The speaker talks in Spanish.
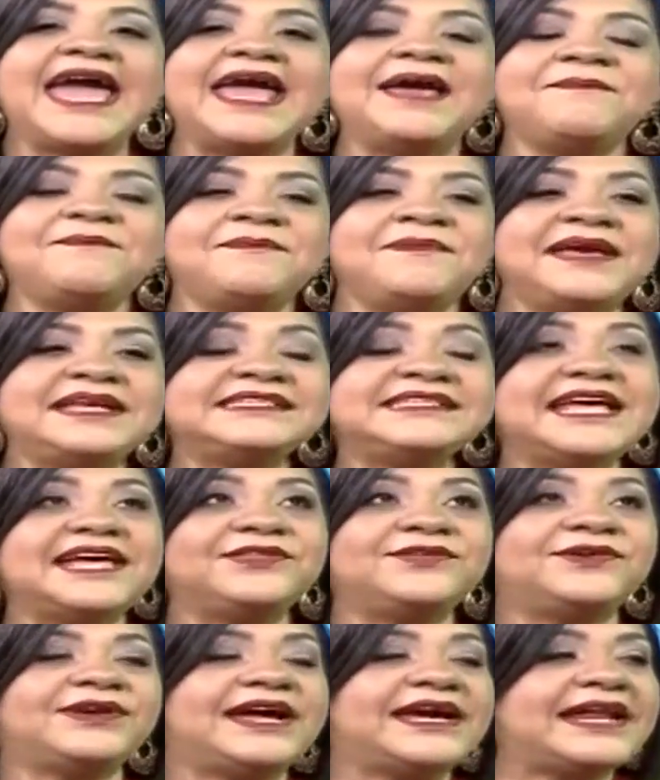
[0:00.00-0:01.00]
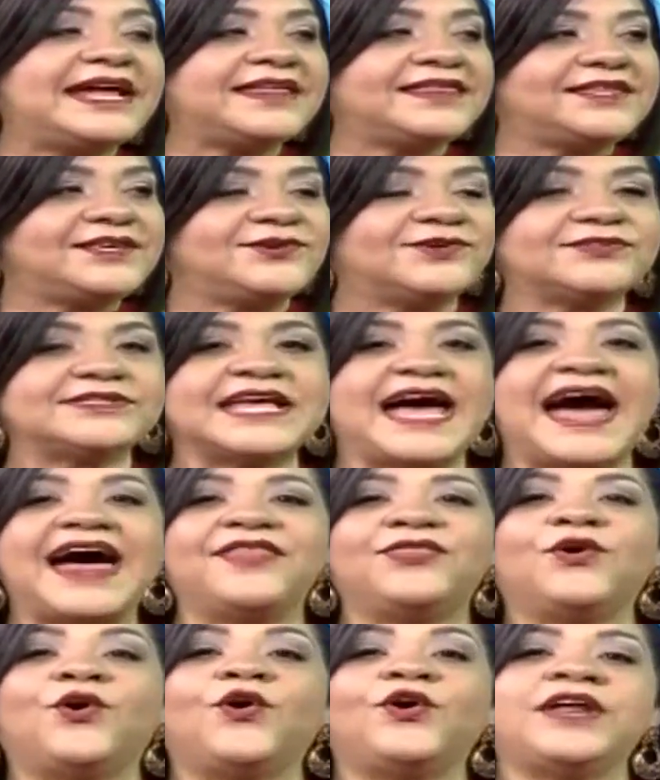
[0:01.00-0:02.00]
en vez de adorar a Dios,
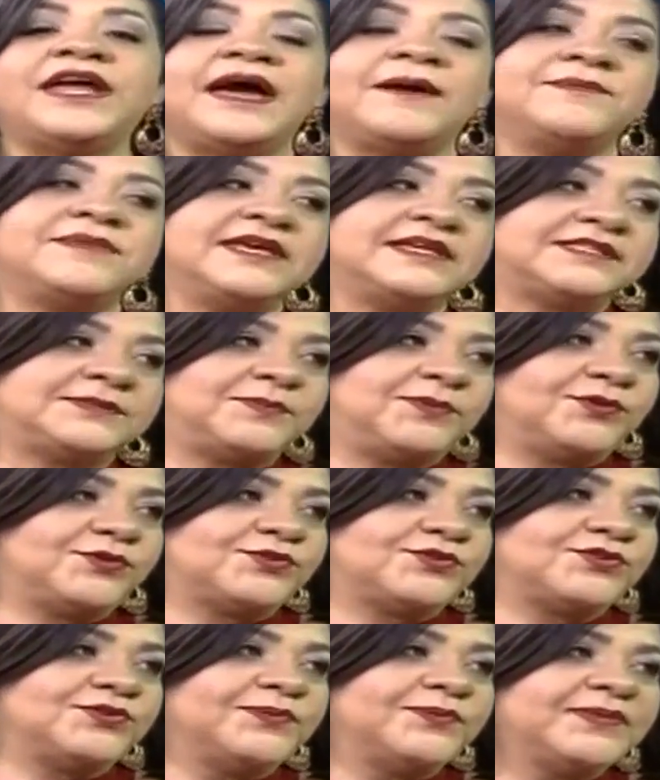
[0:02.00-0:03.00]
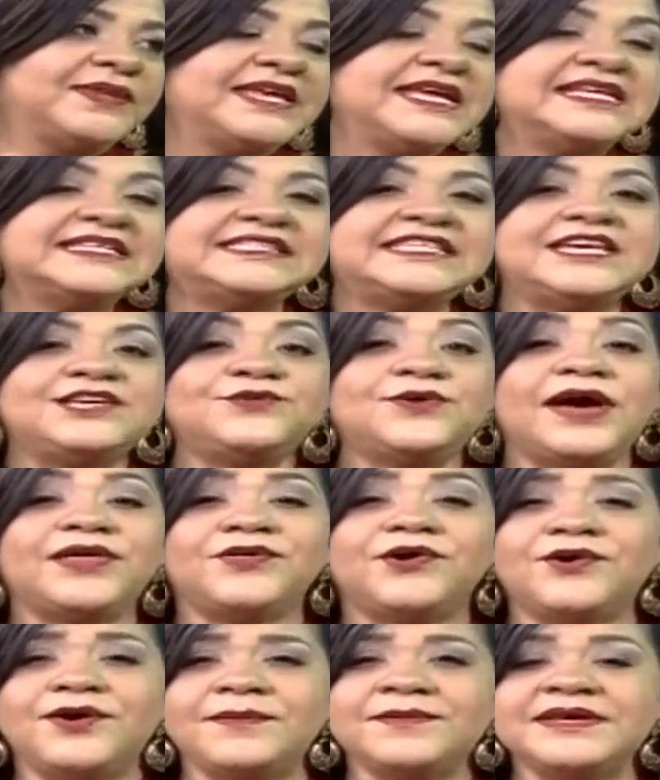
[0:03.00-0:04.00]
adore a mi esposo. Si yo
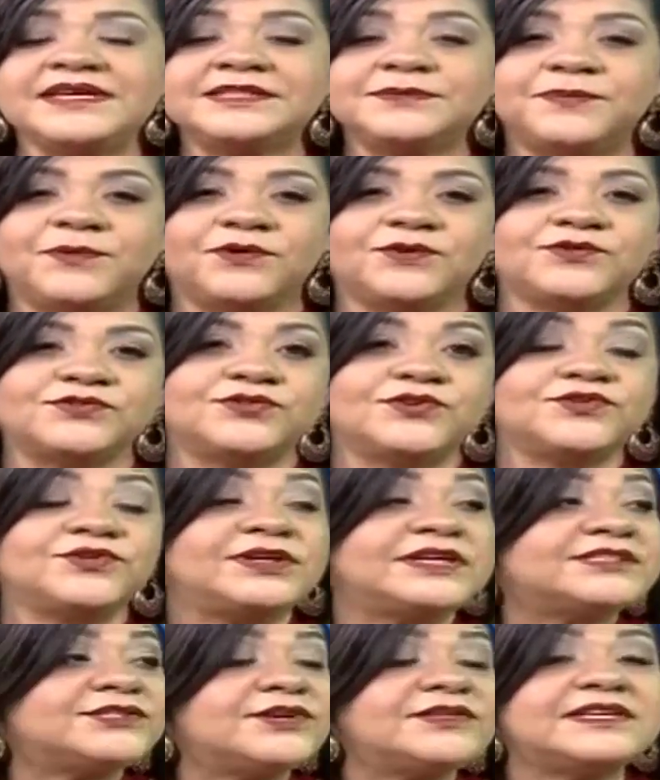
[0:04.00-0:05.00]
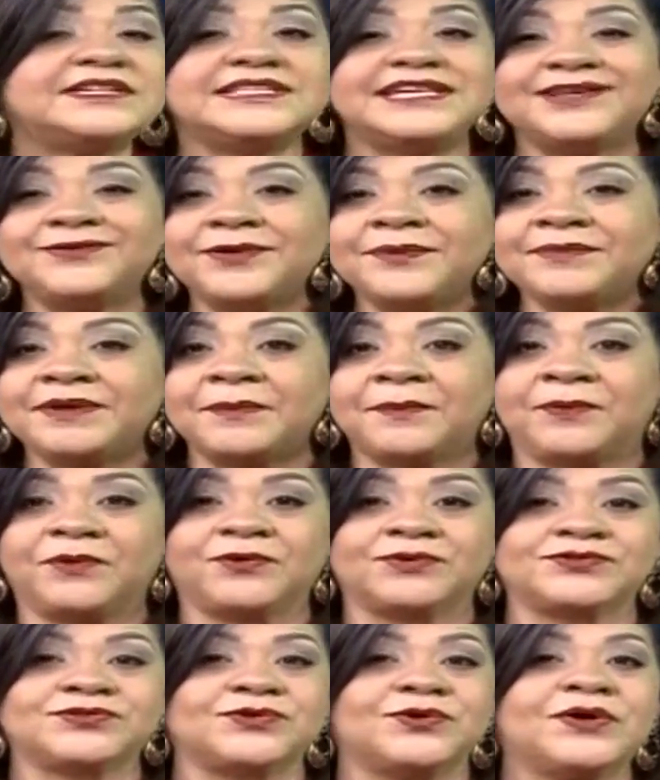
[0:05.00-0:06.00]
adoro a mi esposo, yo le estoy diciendo a mi
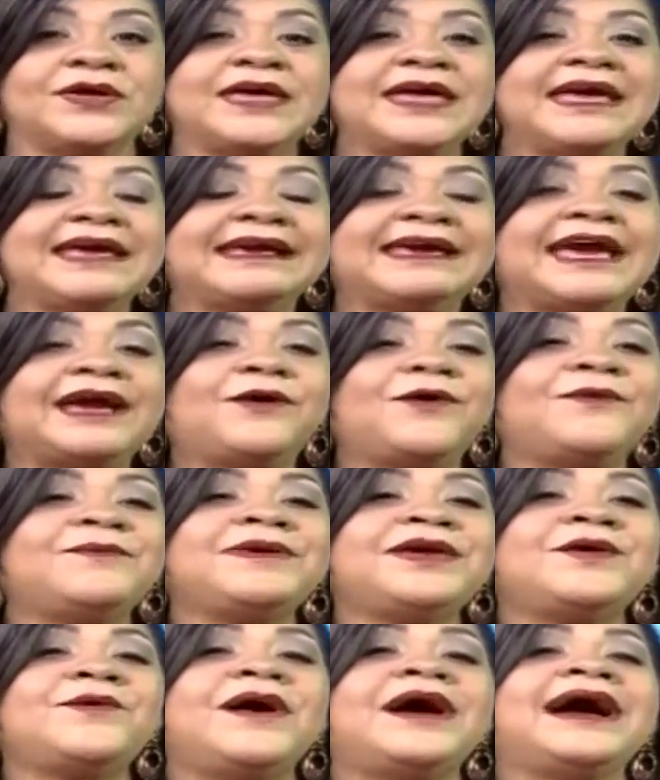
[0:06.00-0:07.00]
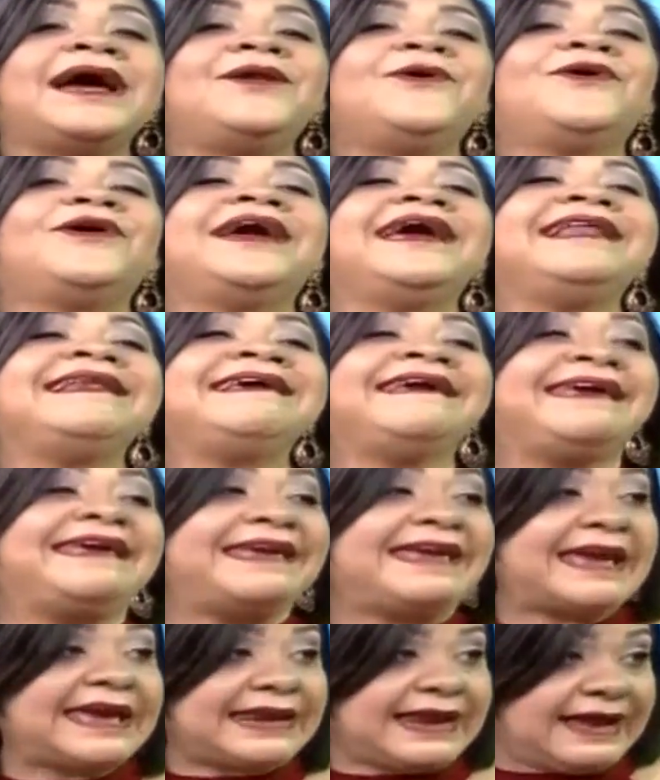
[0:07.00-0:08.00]
esposo que conmigo haga lo que él
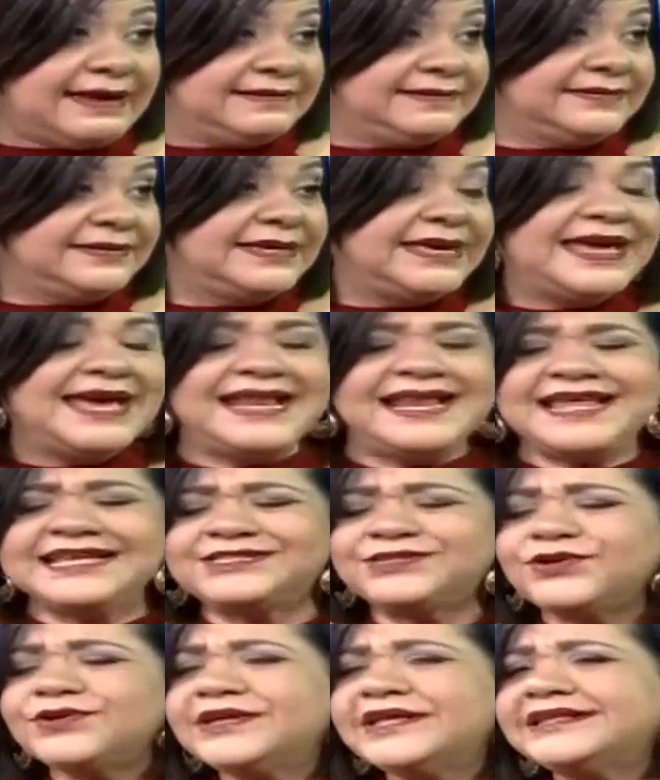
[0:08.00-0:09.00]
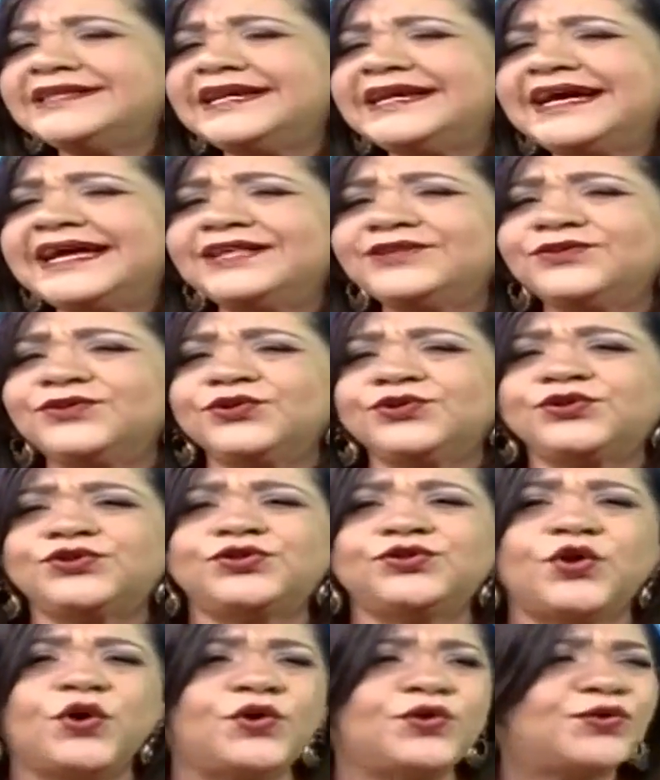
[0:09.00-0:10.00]
quiera. Le estoy entregando
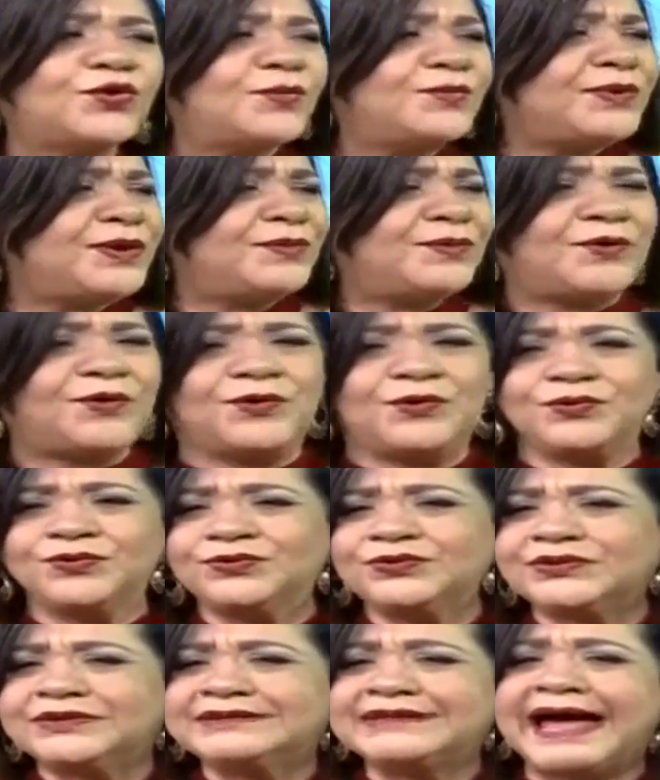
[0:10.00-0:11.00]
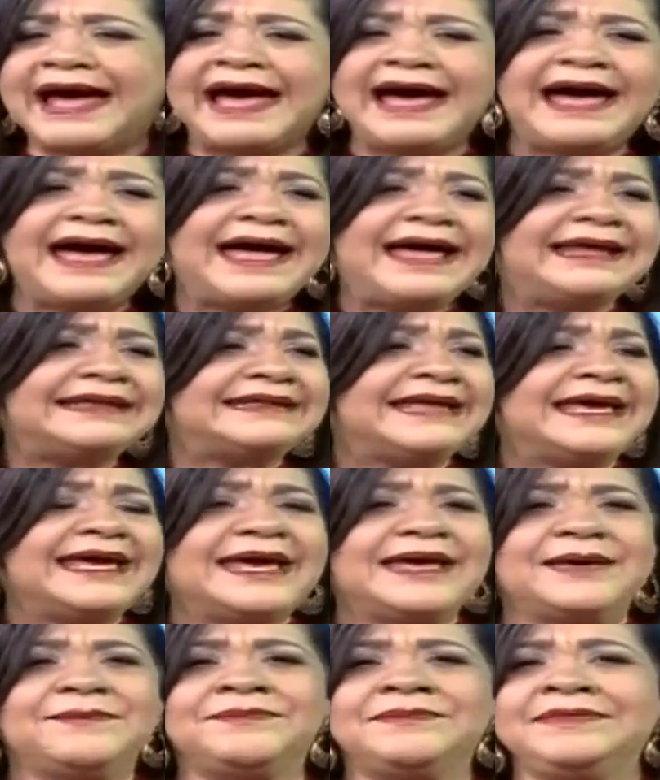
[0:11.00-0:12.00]
todo, mi voluntad,
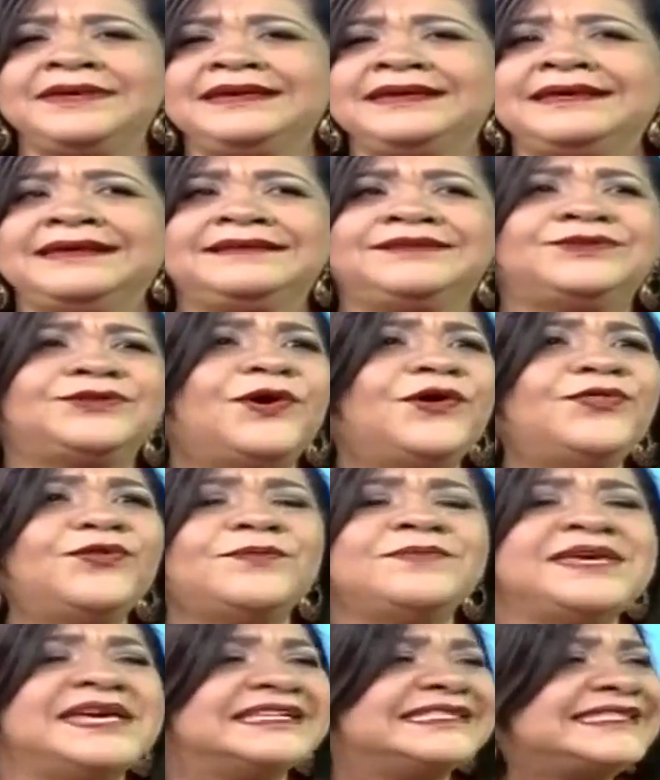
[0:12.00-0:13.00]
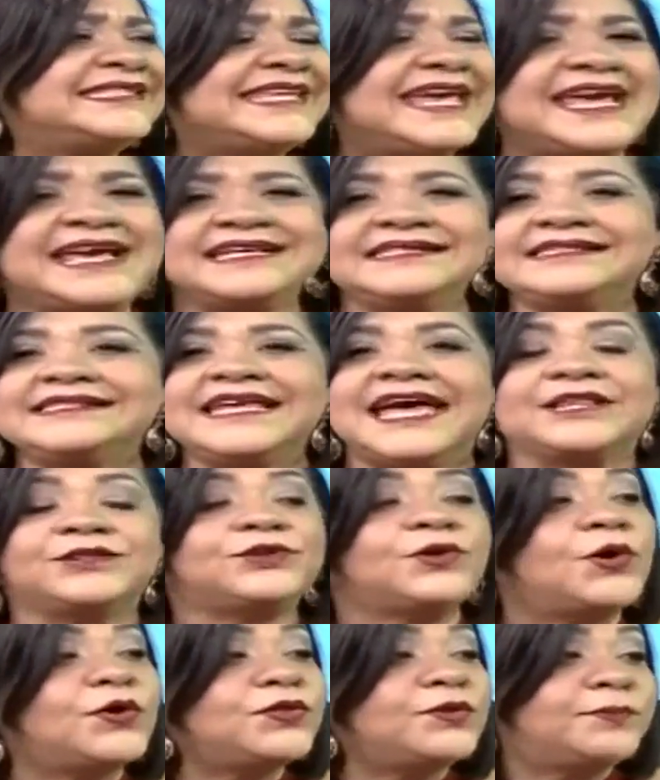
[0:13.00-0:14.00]
mi todo, mi
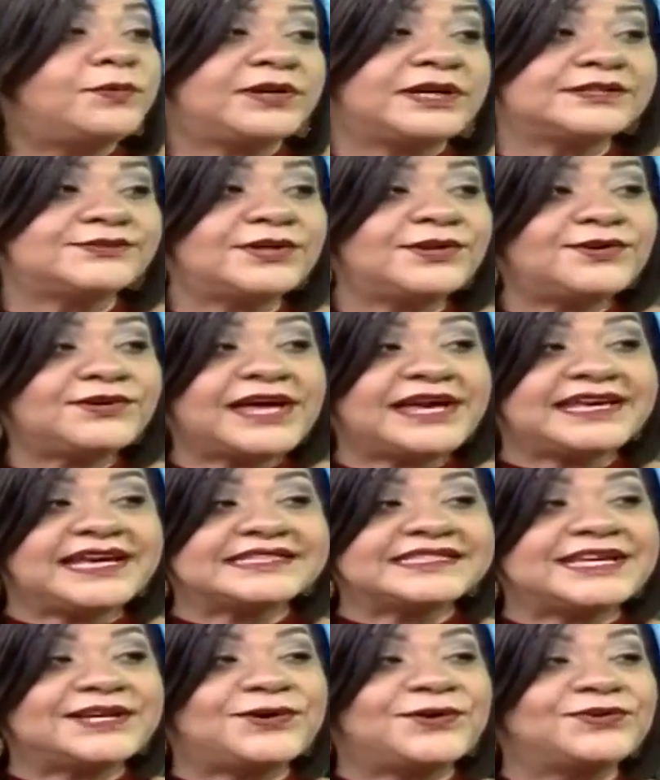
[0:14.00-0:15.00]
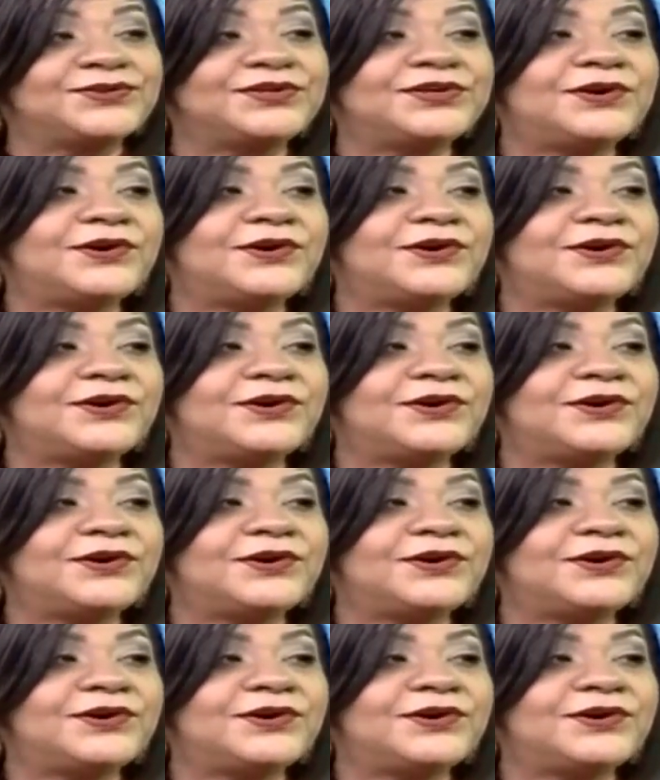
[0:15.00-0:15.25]
esencia, todo, porque eso es lo que hay que hacer con